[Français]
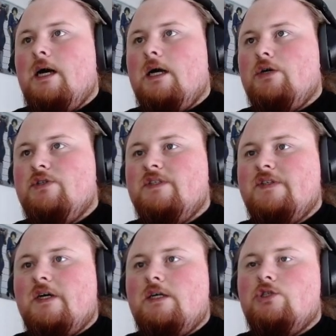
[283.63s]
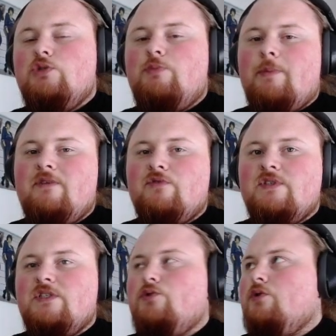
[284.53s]
À côté de ça, j'ai pas mal
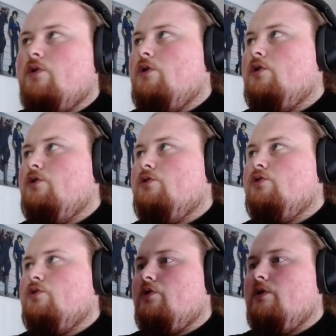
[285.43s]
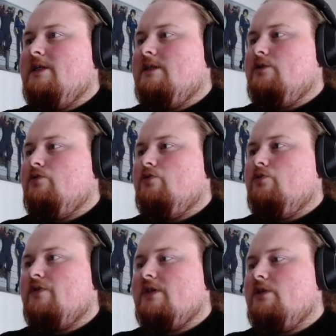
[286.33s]
avancé sur, euh, sur les quêtes
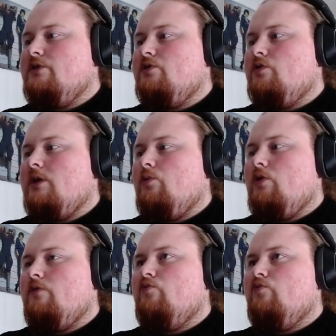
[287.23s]
de, Frigos notamment.